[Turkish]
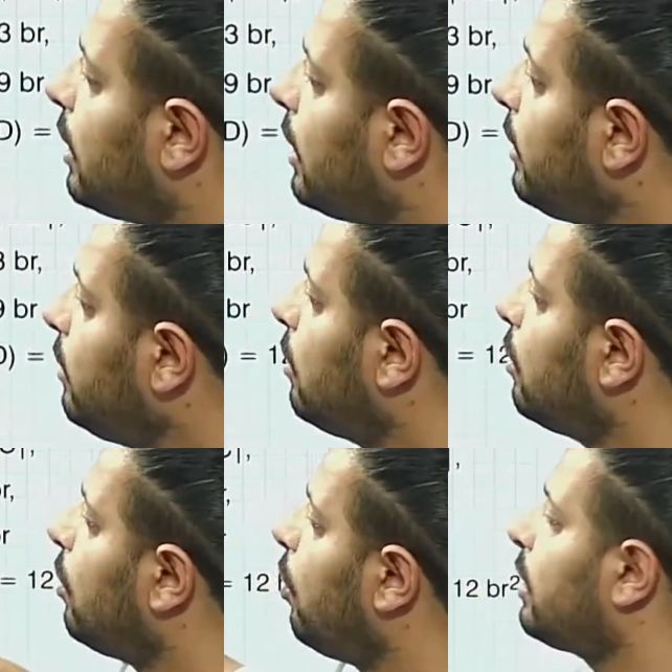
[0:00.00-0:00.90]
alan
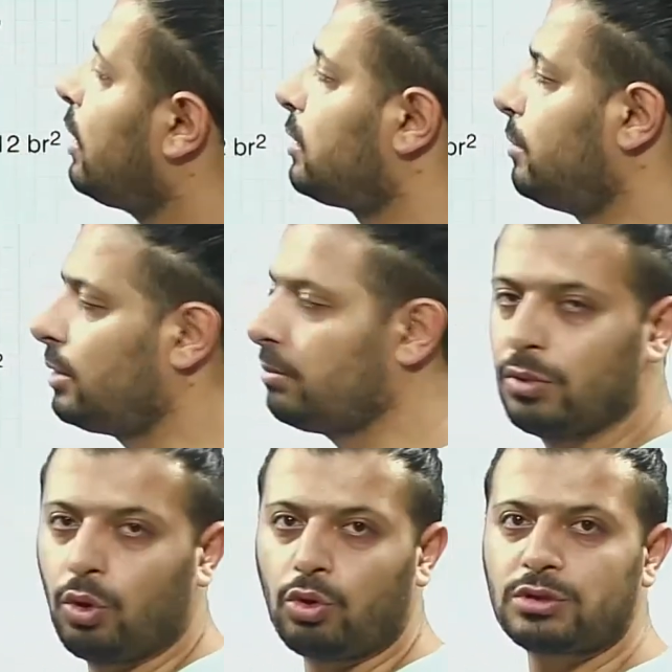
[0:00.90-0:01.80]
16 birim.
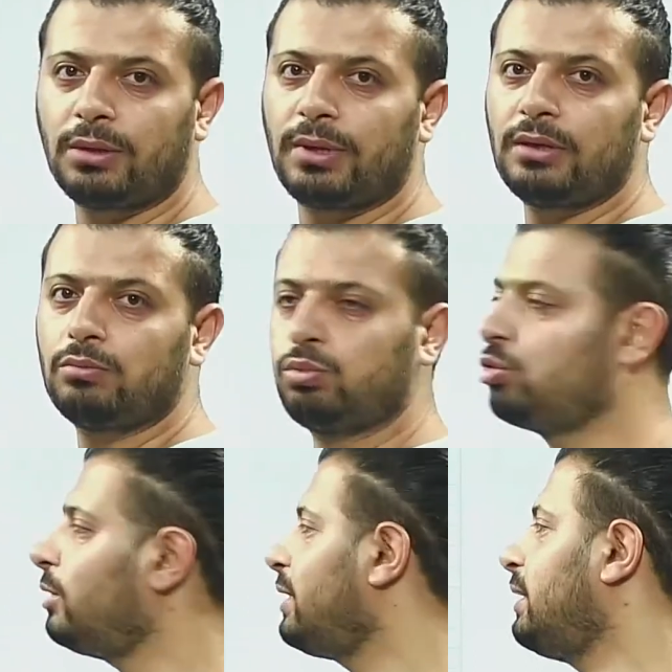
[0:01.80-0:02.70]
O zaman
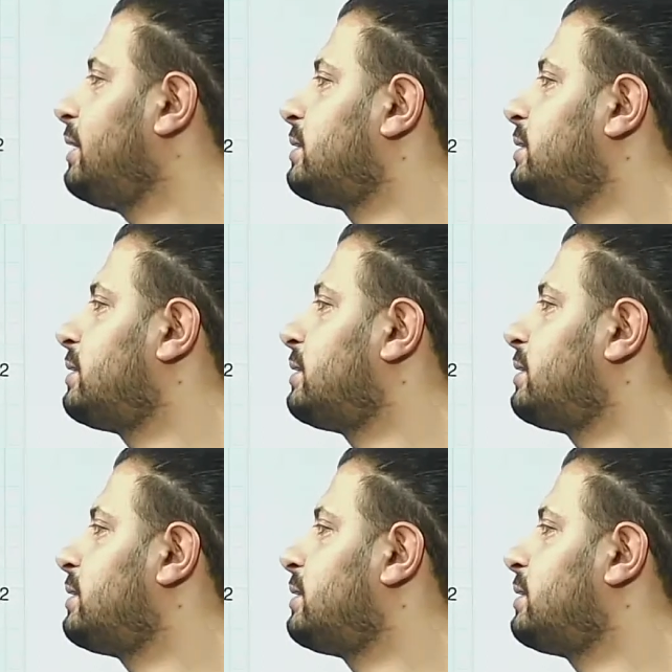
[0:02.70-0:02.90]
buradaki